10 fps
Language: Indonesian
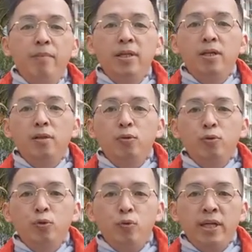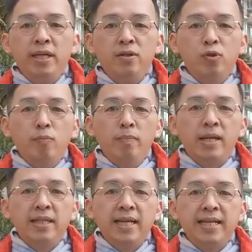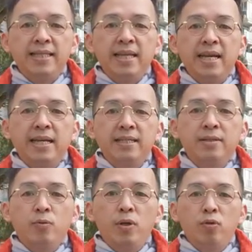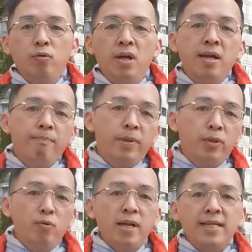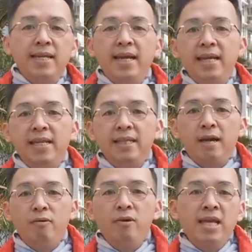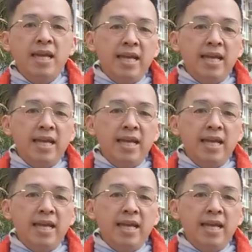menelusuri sumber dari segala sesuatu, penuh rasa ingin tahu,